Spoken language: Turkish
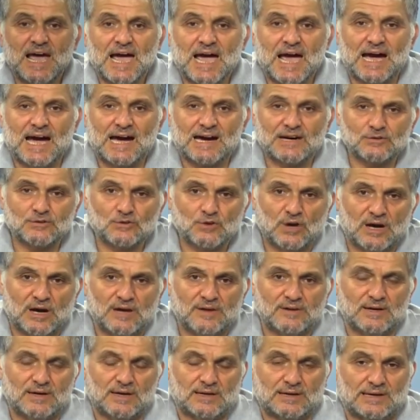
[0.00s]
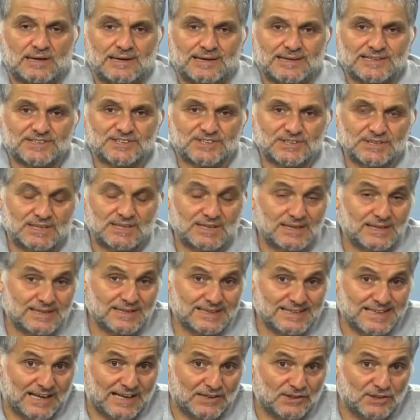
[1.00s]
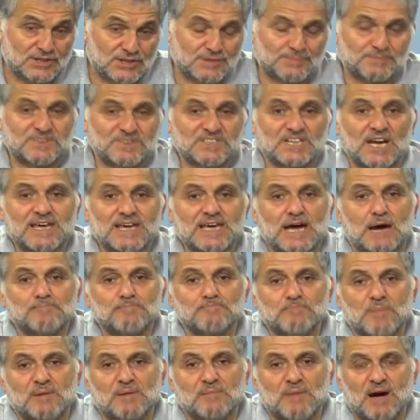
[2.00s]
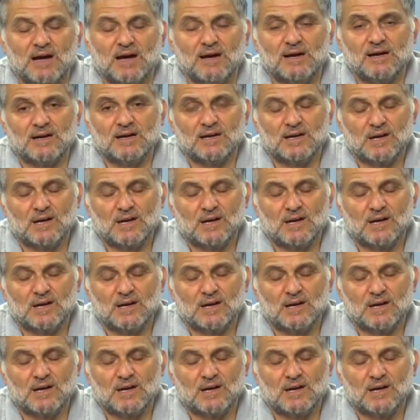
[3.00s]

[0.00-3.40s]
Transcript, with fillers: Erdoğan'a karşı yanlış bir şey yapmama,